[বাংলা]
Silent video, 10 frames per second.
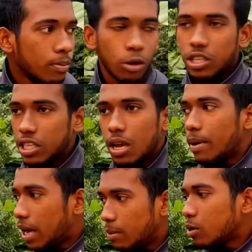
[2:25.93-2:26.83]
বলছে যে
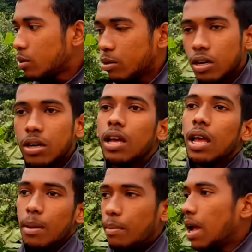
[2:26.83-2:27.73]
ভাই এমন এমন
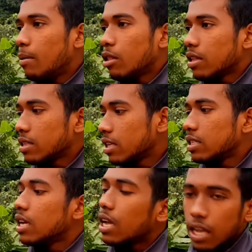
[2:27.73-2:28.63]
ভাই বলতেছে
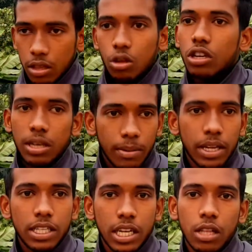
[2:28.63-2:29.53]
যে হ্যাঁ তোর যেমন
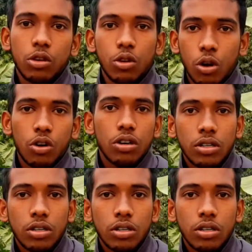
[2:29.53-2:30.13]
ইচ্ছা তুই কর